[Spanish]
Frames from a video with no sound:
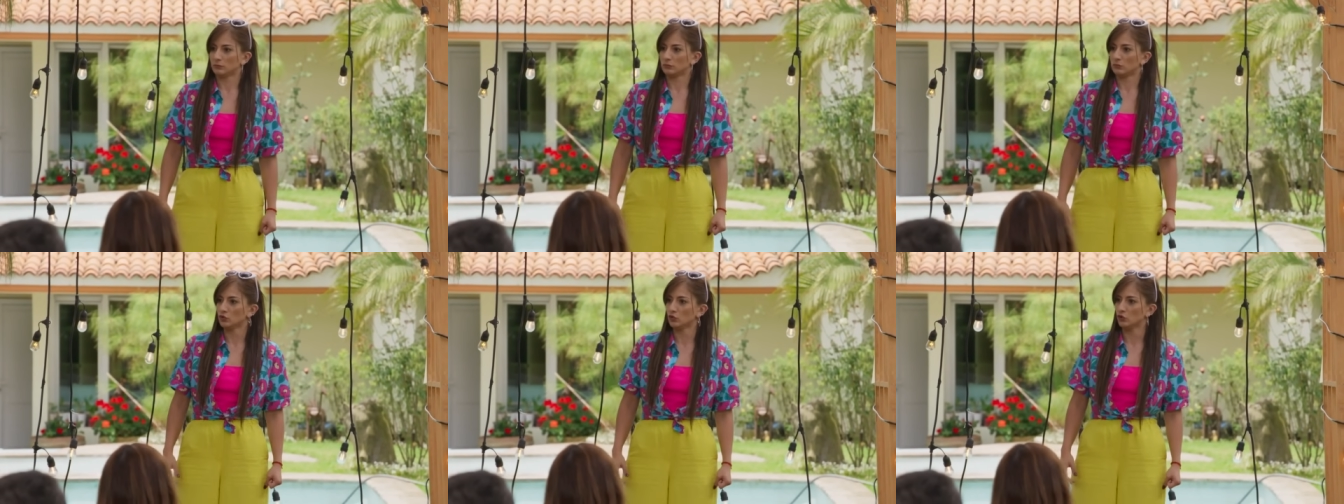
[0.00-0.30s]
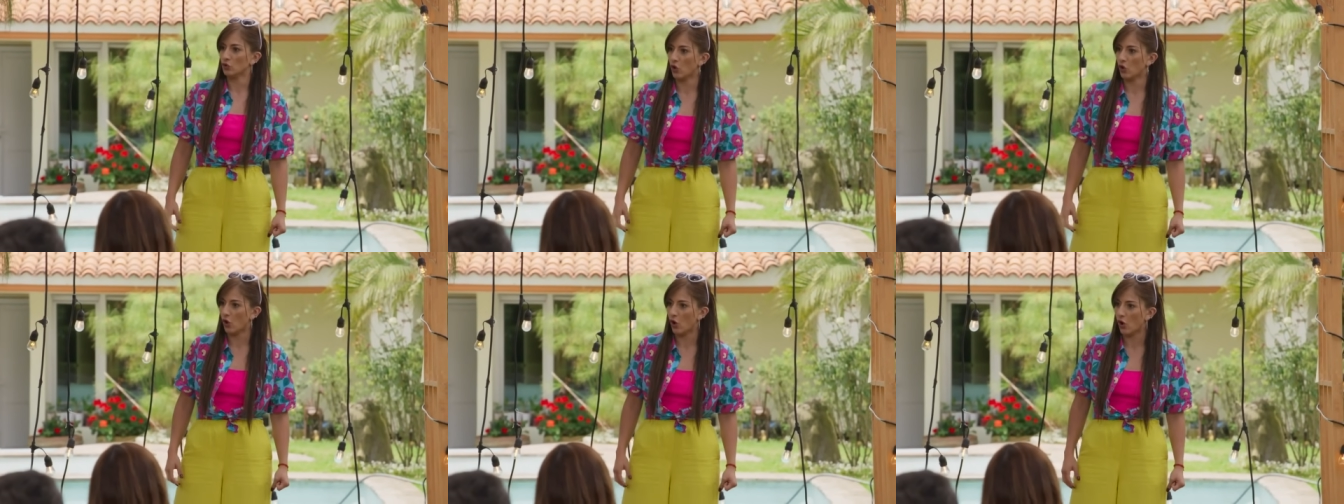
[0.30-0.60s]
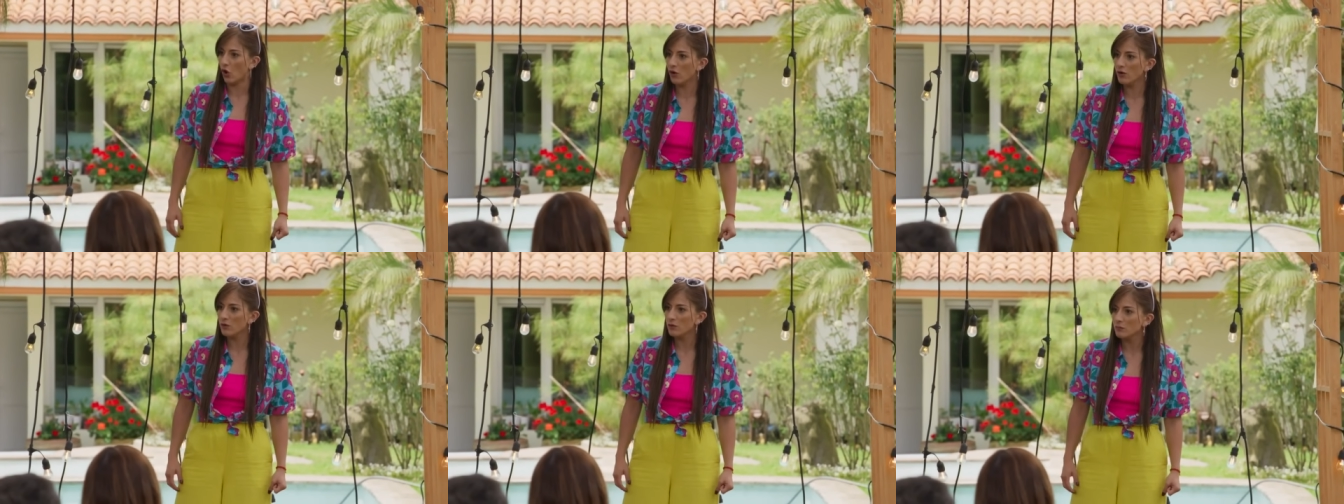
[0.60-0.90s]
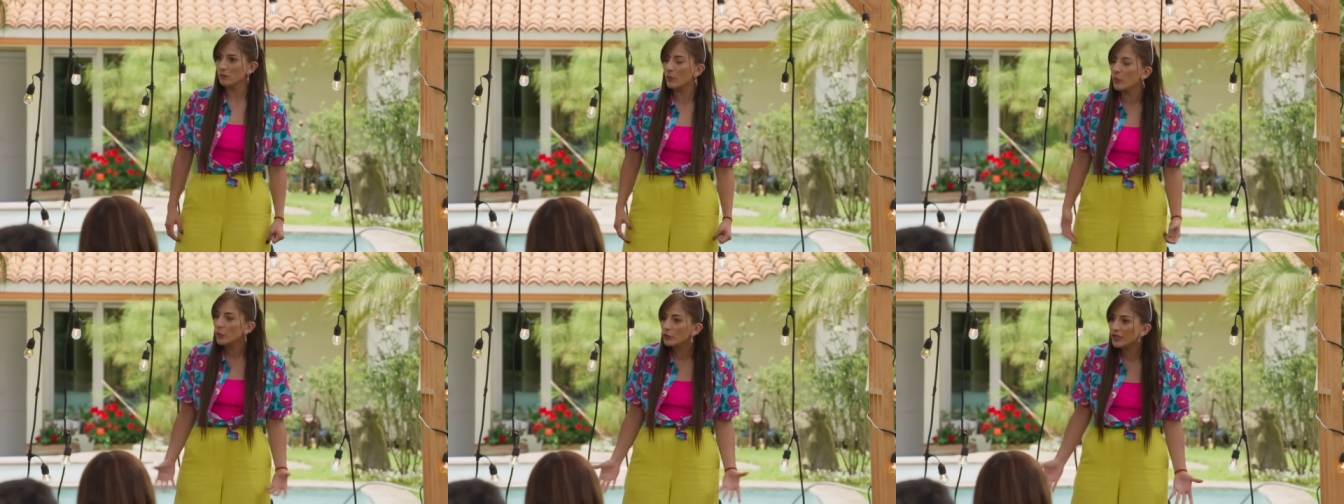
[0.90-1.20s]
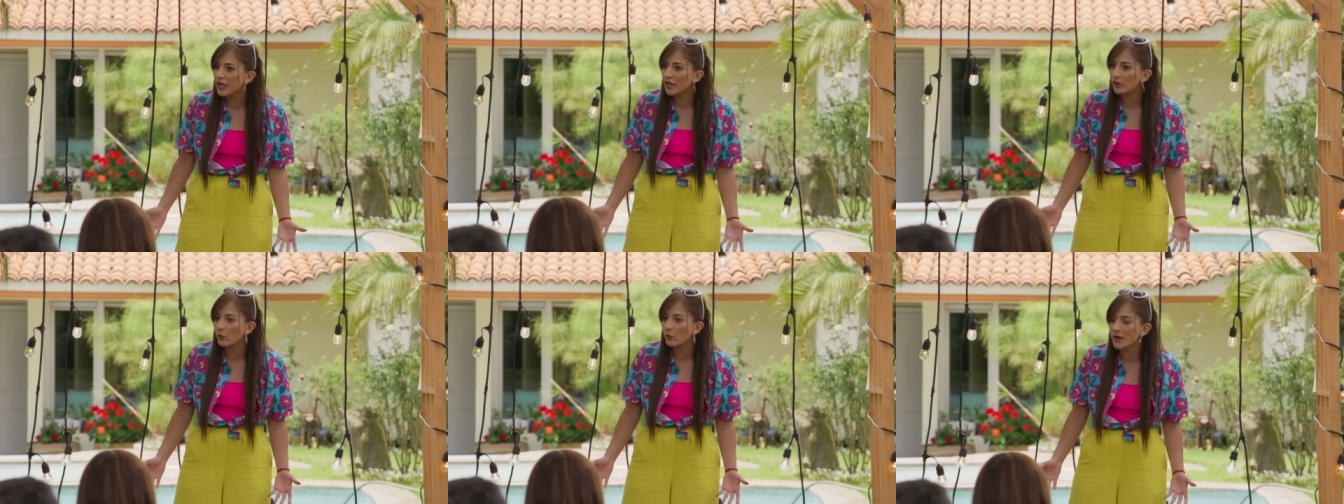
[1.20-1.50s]
No. ¿Por
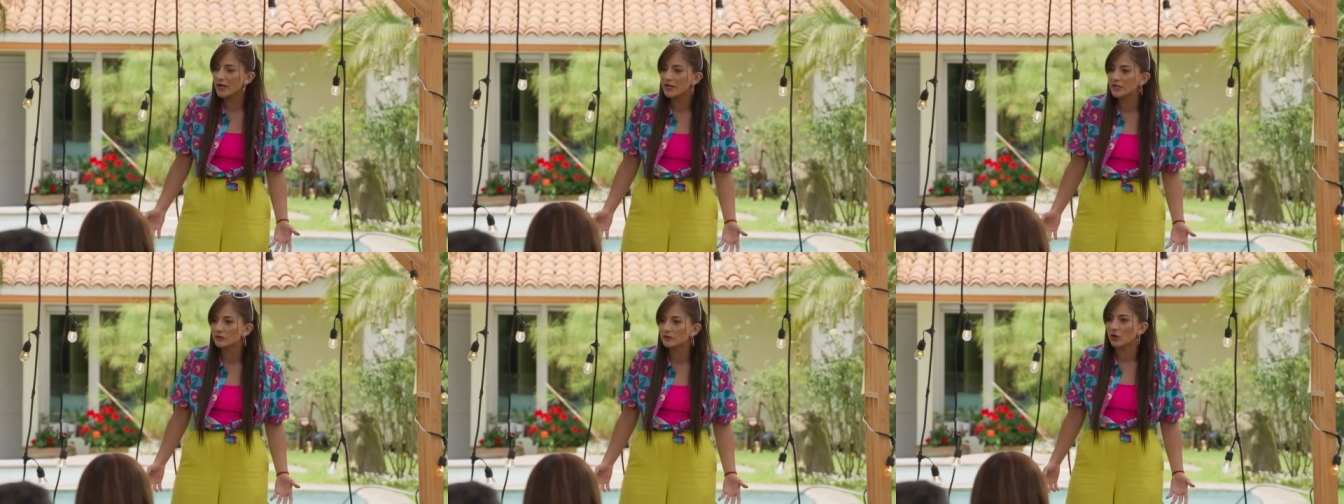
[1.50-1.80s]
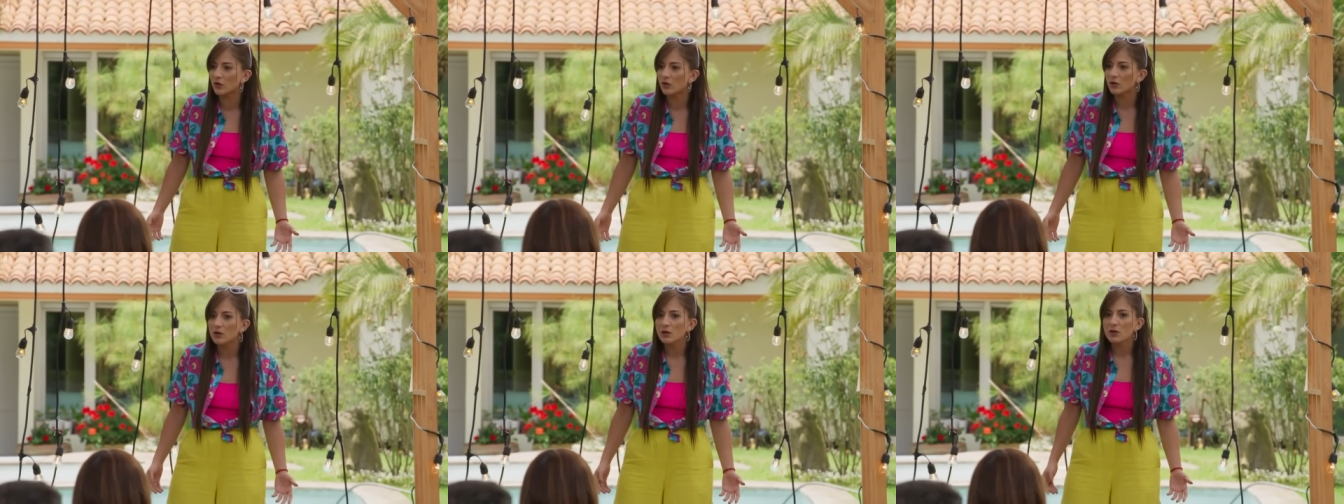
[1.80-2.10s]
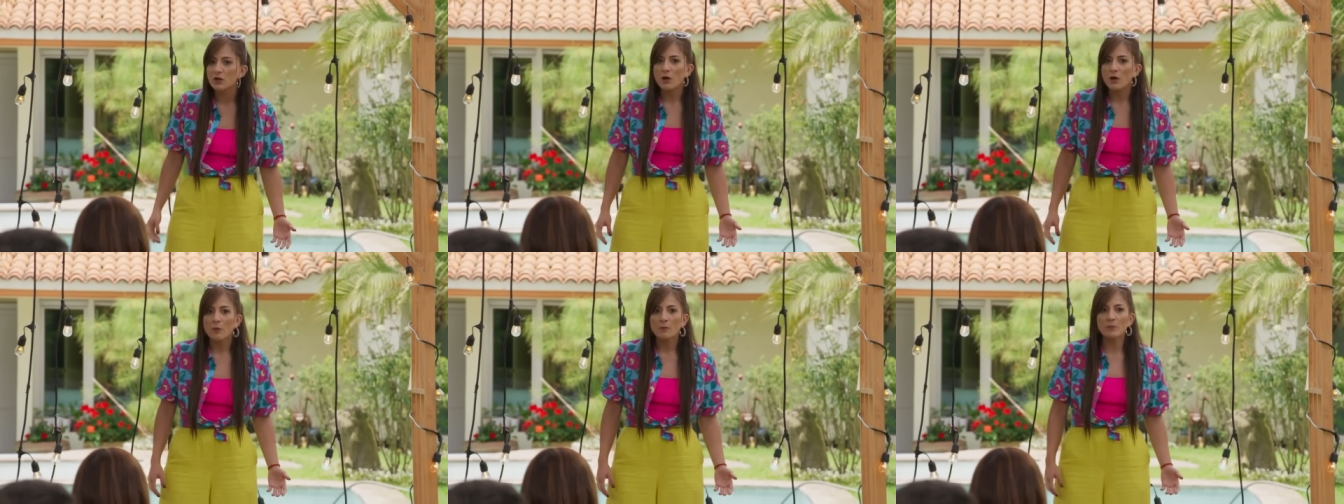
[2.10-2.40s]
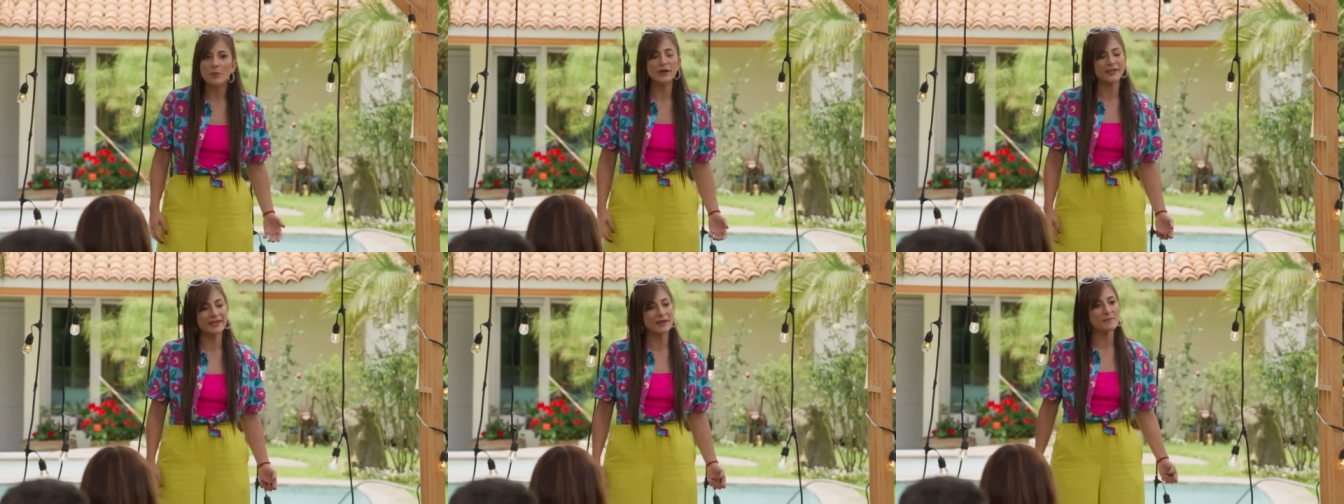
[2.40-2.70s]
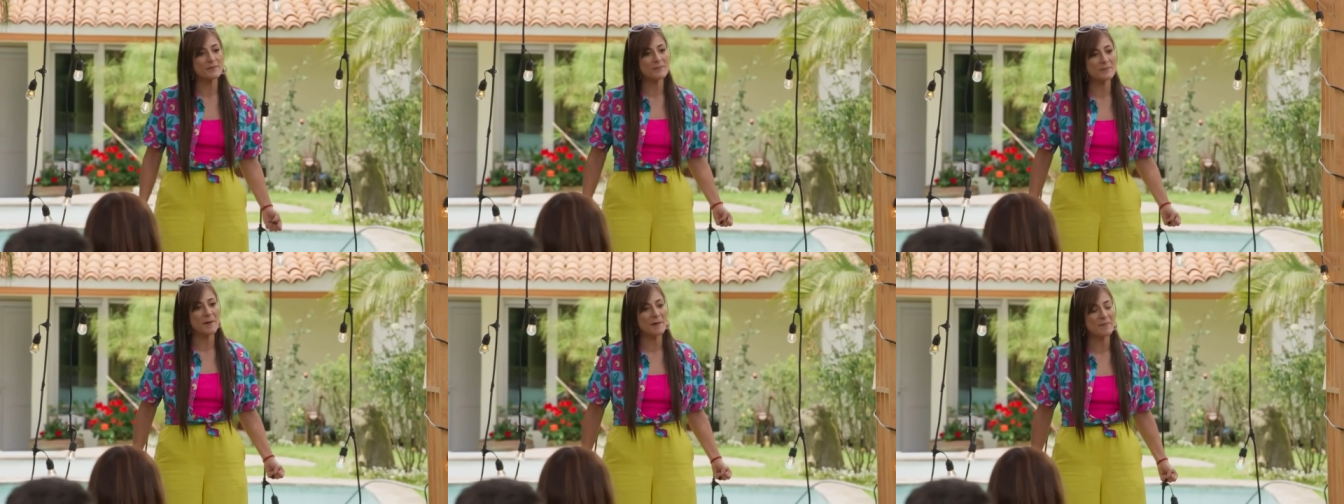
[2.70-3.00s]
qué, Juanito? Porque
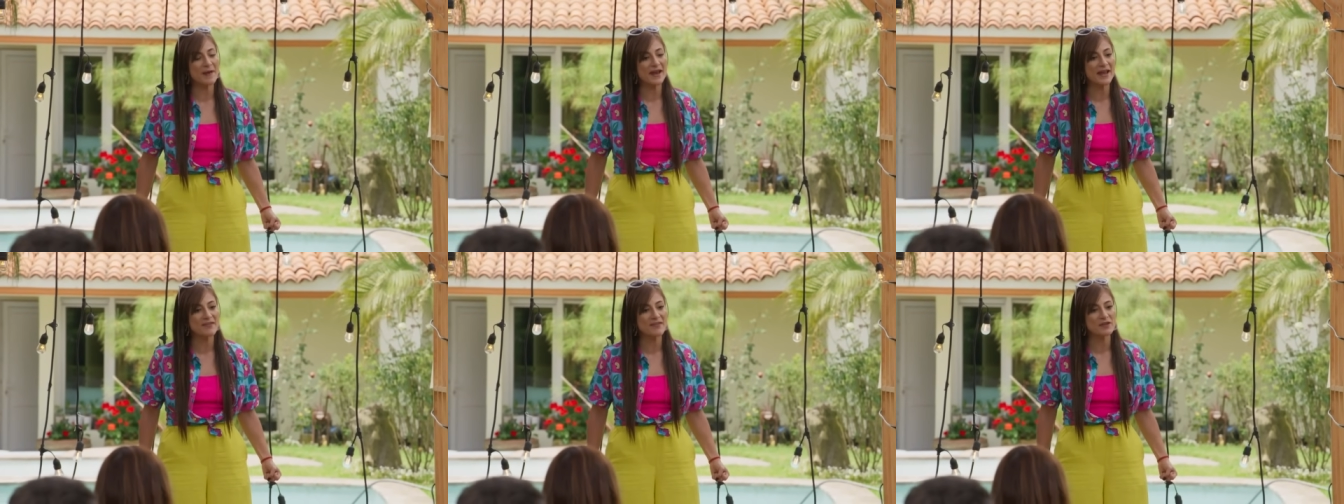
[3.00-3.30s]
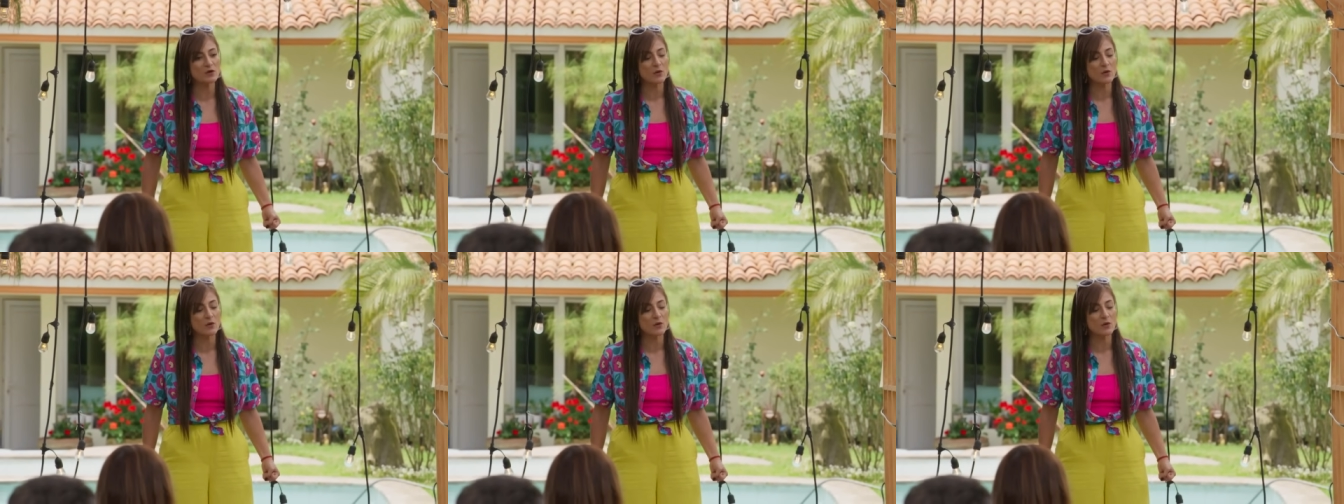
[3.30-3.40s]
mi papá le